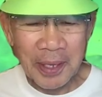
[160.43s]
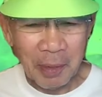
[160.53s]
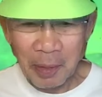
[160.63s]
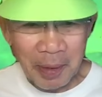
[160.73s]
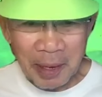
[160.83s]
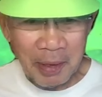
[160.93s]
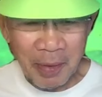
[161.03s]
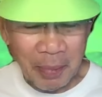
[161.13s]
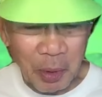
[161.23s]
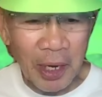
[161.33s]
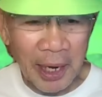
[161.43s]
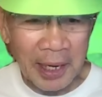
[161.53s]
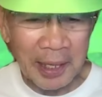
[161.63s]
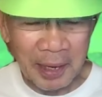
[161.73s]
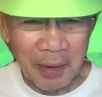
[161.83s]
ผมไม่ได้มีความทุกข์อะไร
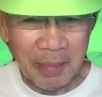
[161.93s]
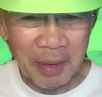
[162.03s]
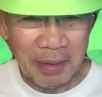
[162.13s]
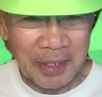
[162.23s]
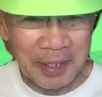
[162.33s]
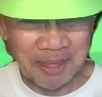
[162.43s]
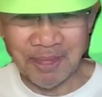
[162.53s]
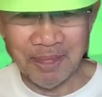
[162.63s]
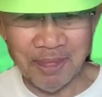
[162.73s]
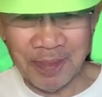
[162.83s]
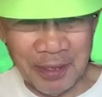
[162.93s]
นะแต่ว่ามีความรู้สึก เรา